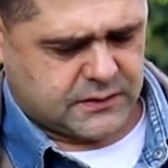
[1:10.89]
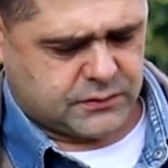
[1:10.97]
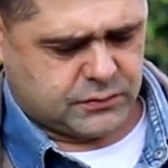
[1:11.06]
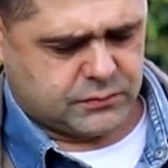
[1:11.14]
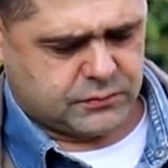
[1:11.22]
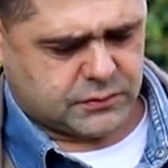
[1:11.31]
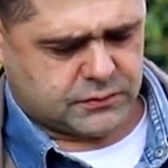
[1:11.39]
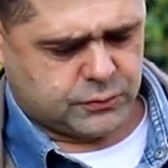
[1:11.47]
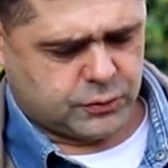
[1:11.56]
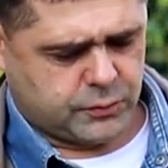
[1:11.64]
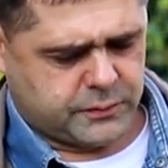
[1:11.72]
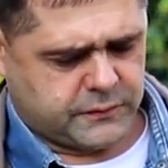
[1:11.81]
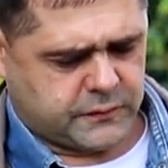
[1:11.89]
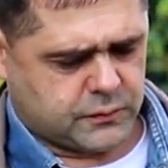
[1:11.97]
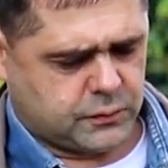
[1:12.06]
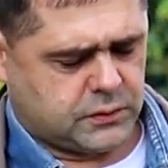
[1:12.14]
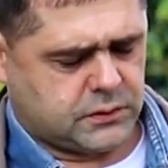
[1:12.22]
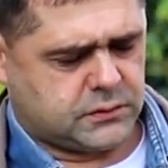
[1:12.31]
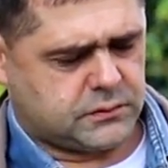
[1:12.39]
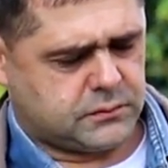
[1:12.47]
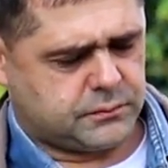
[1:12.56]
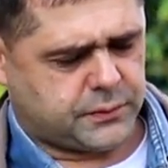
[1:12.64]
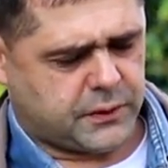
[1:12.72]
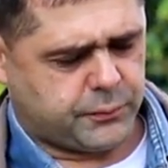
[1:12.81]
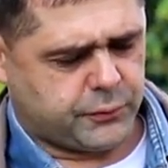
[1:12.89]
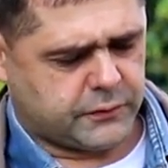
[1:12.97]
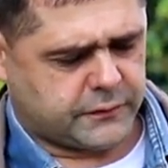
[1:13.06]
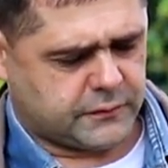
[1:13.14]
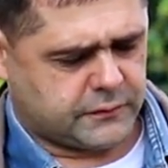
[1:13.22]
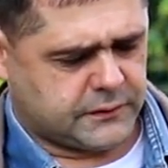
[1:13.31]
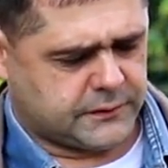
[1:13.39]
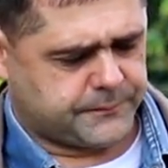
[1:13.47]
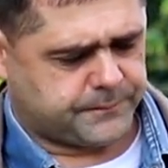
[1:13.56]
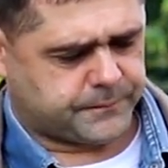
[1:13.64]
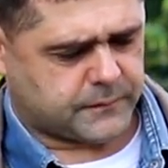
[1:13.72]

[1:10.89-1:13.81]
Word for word: Ну вот удобнее всего прополисовые